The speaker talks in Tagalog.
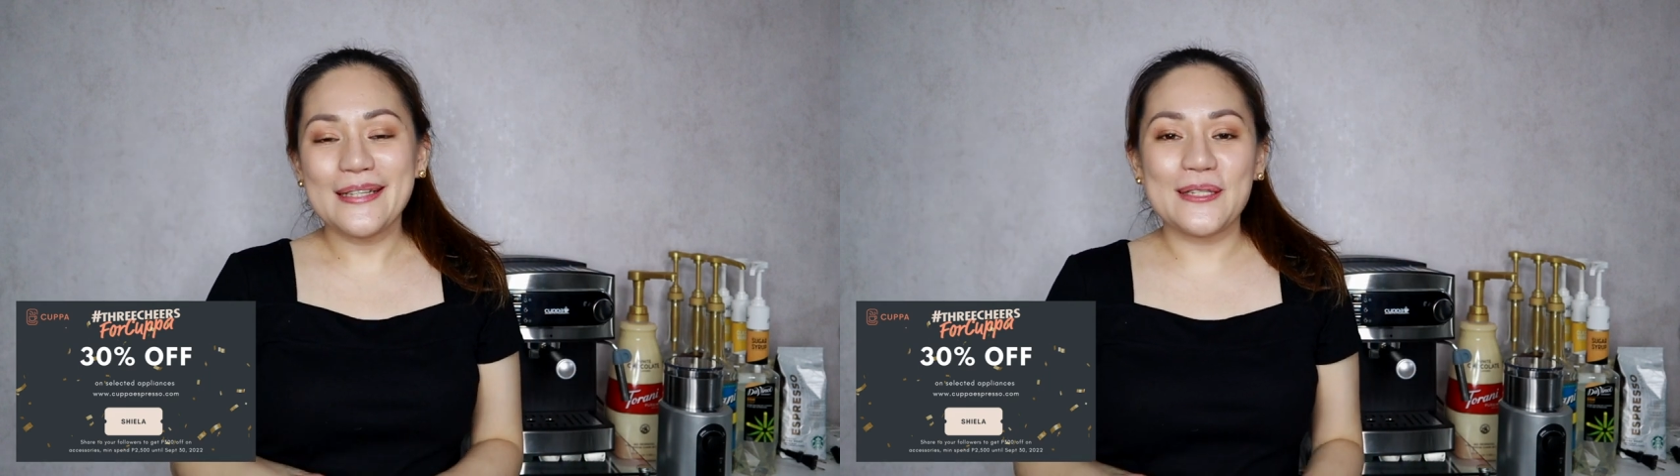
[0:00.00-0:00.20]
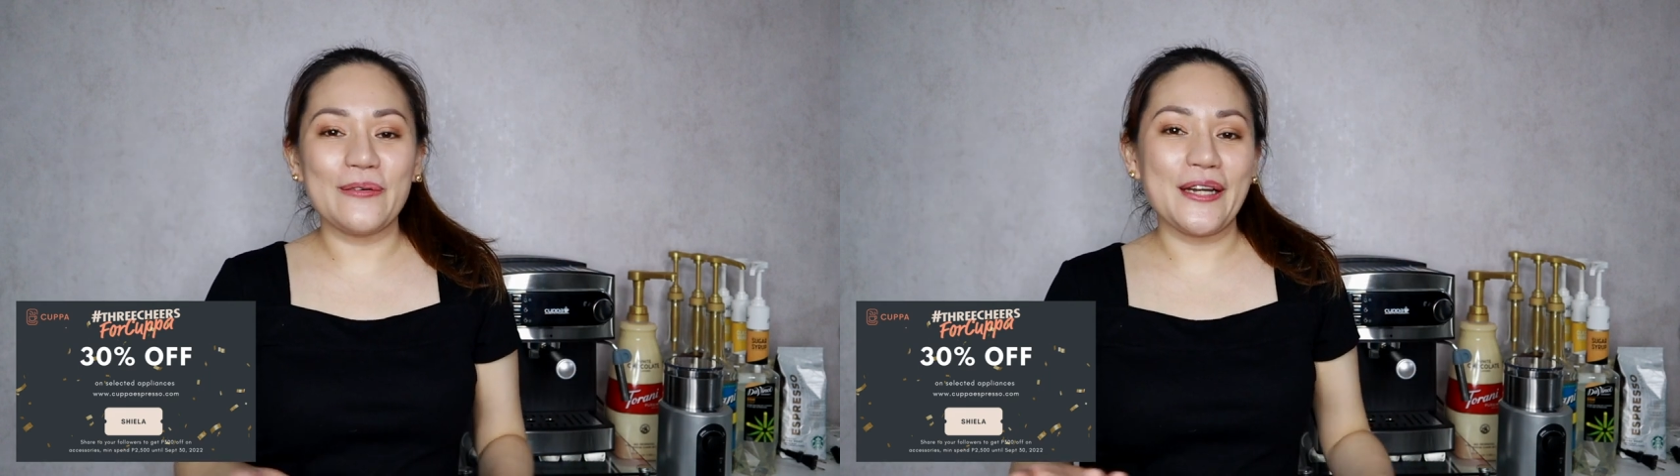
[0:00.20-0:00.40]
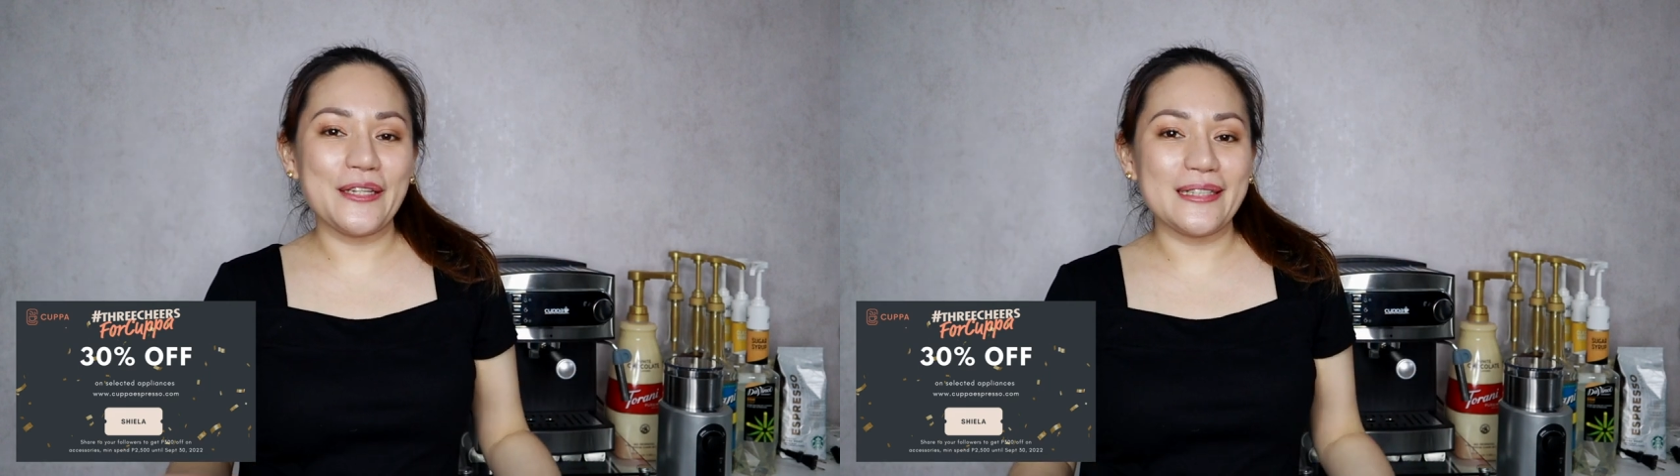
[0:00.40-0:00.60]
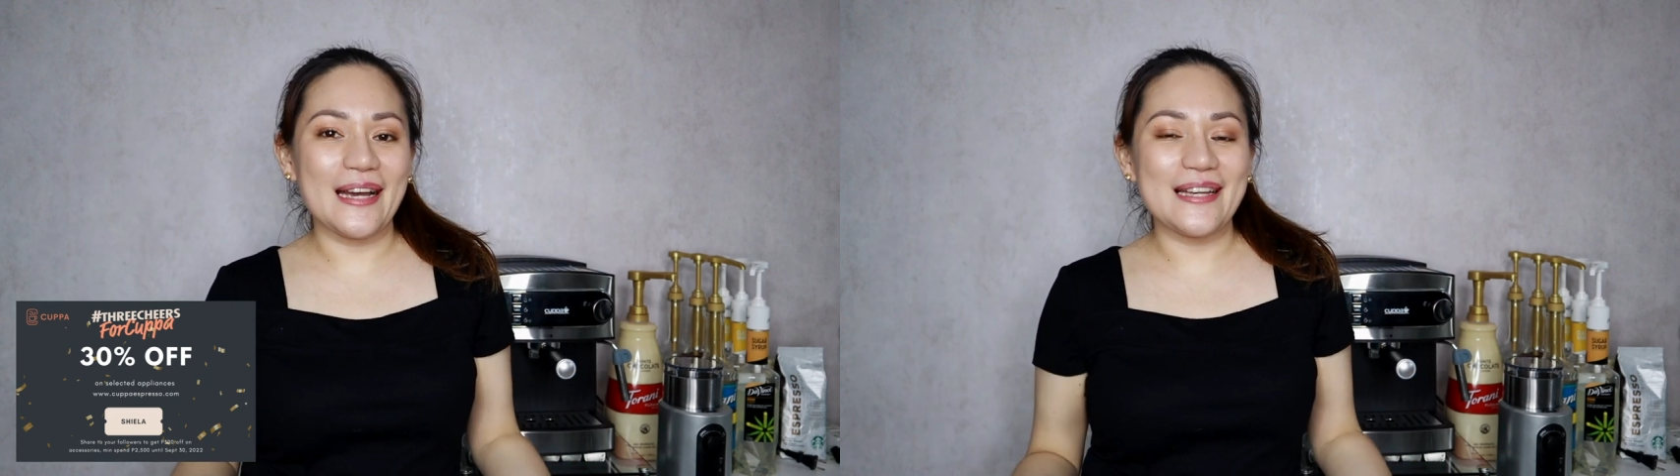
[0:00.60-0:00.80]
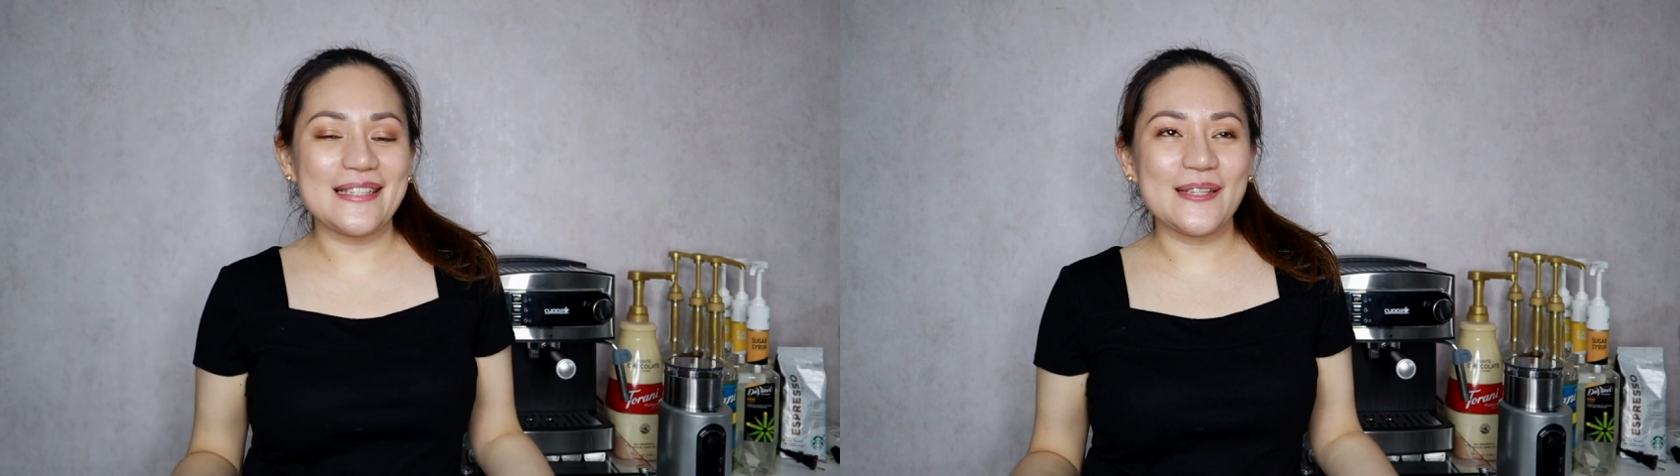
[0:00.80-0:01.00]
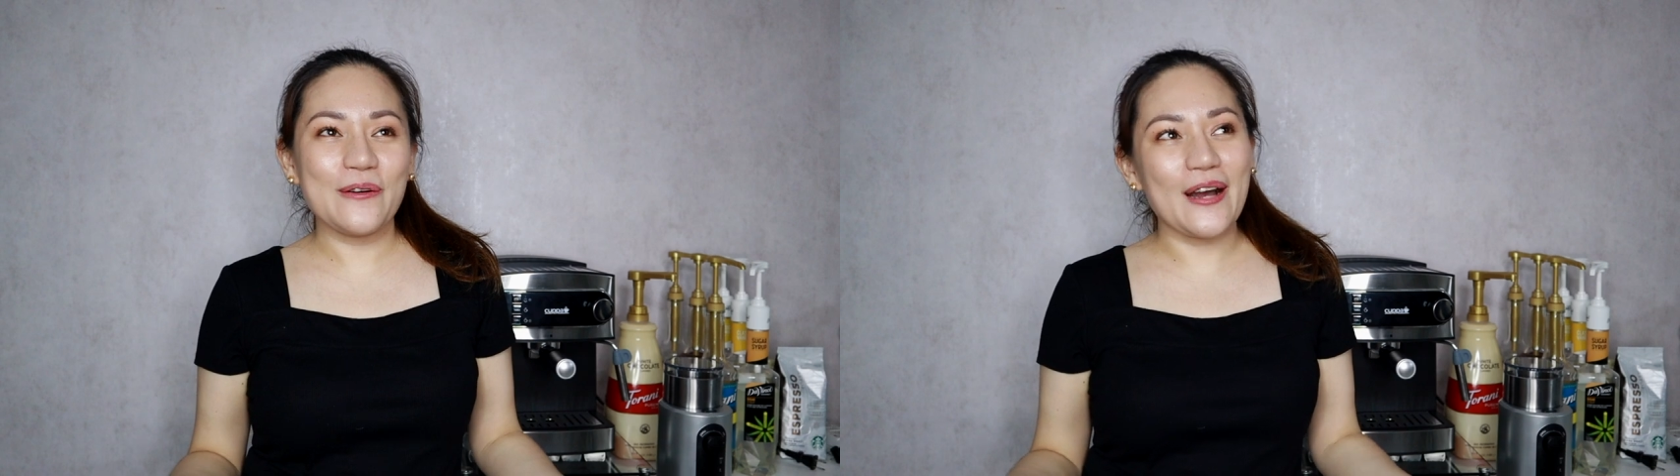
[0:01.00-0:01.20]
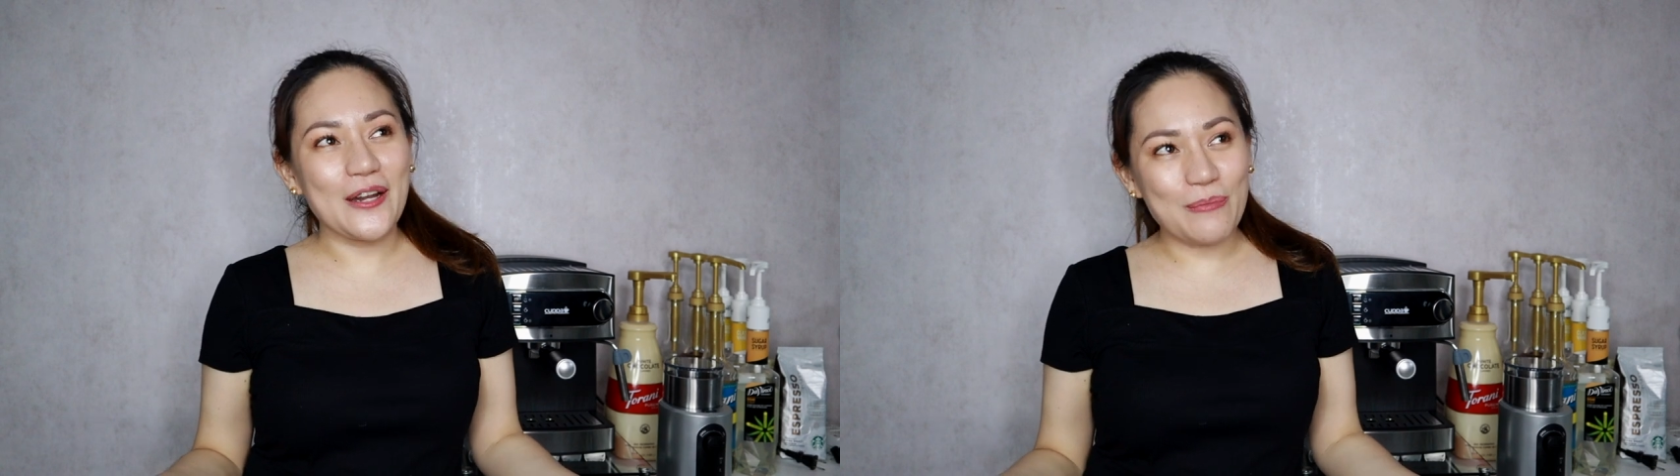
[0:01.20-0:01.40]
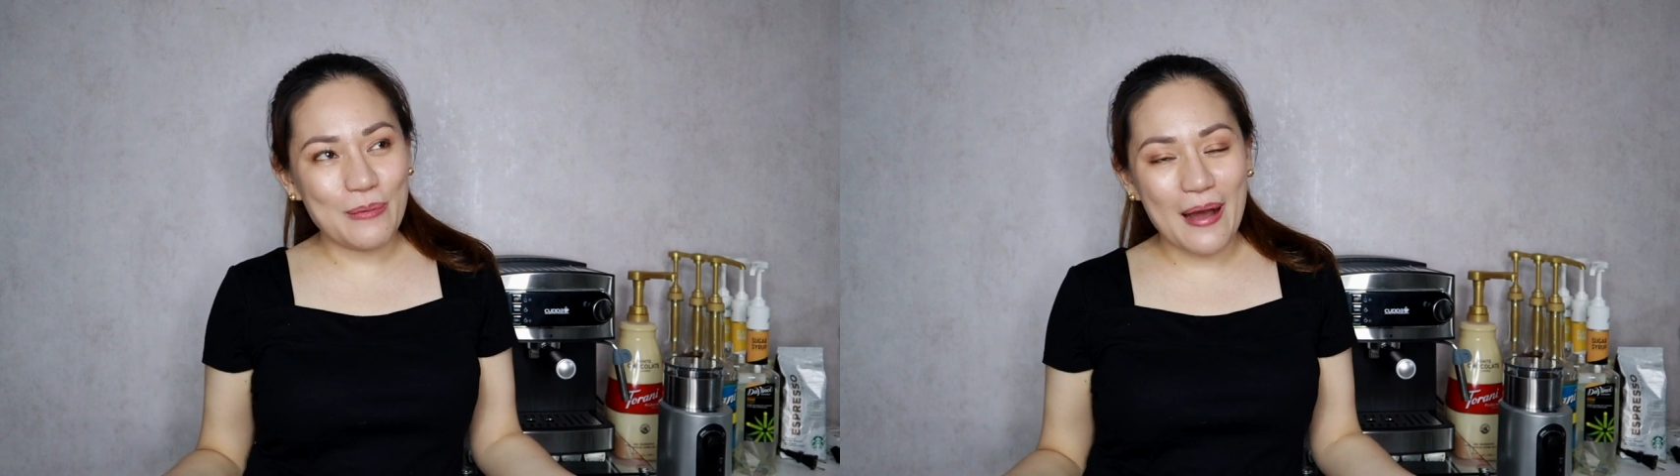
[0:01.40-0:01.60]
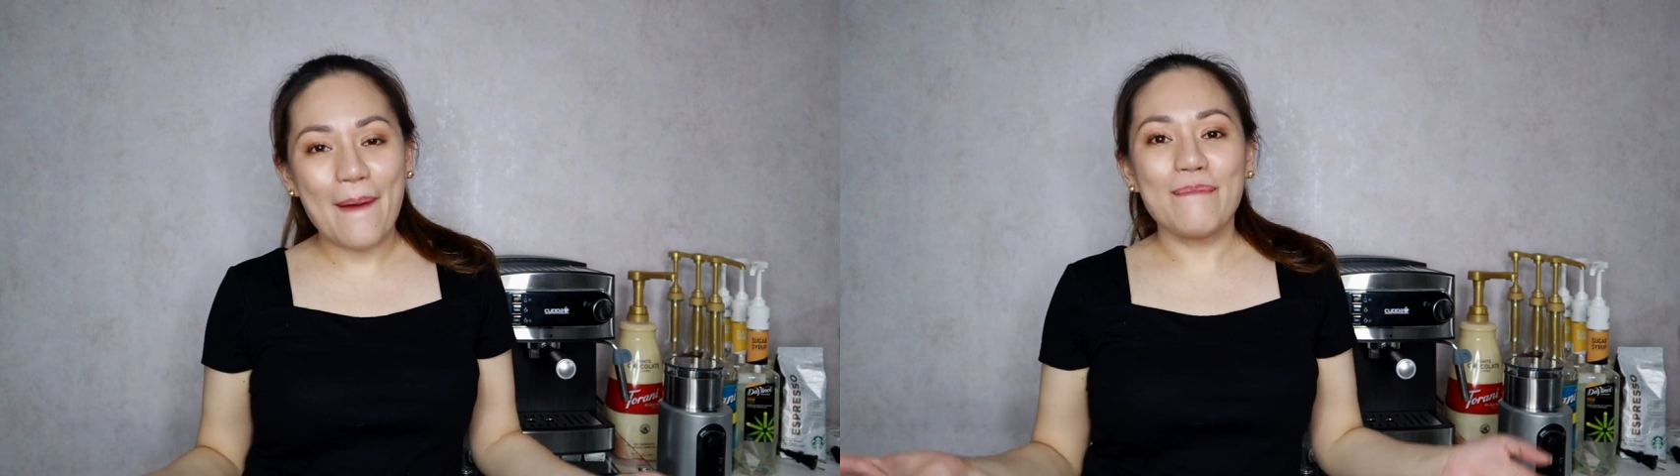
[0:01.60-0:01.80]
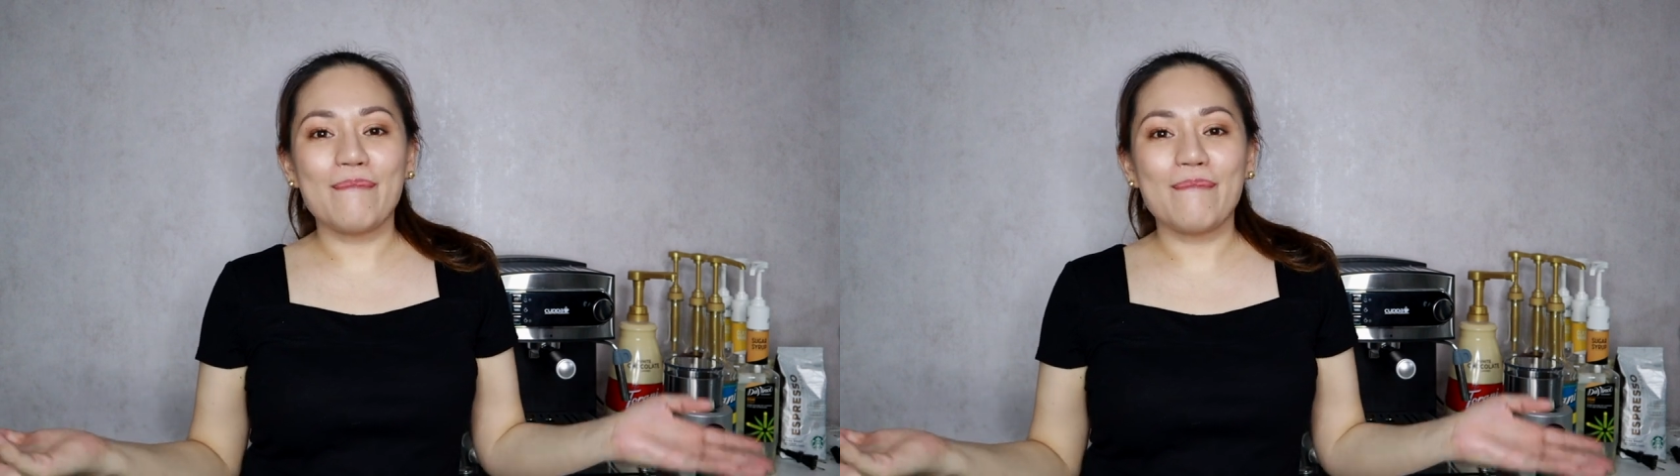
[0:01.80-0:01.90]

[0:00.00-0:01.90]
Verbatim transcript: So, ayun guys. So, ano pa ba?